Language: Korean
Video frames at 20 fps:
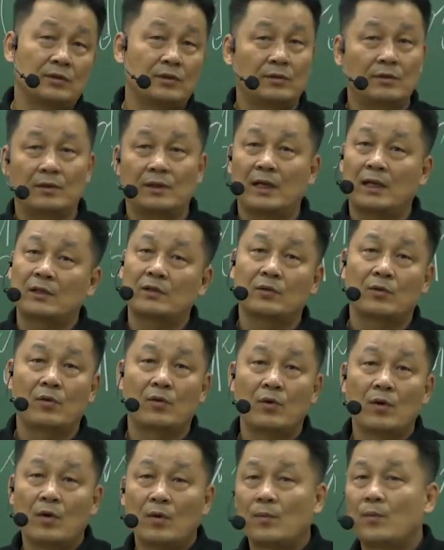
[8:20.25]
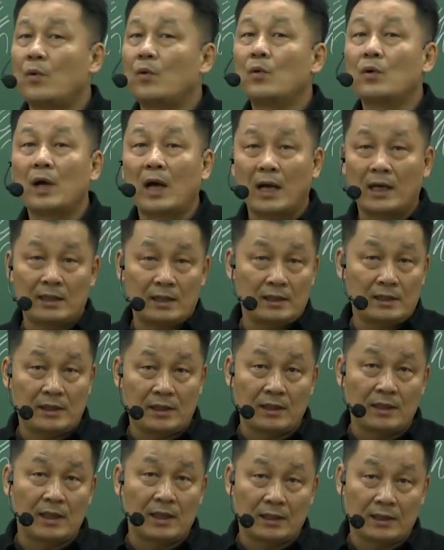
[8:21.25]
그런 건 아니고 본 강의를
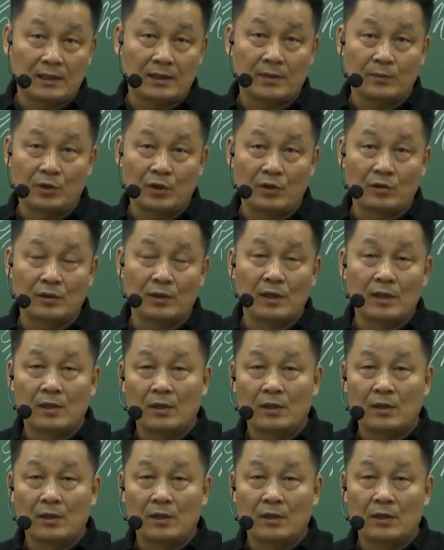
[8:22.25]
들어가게 되면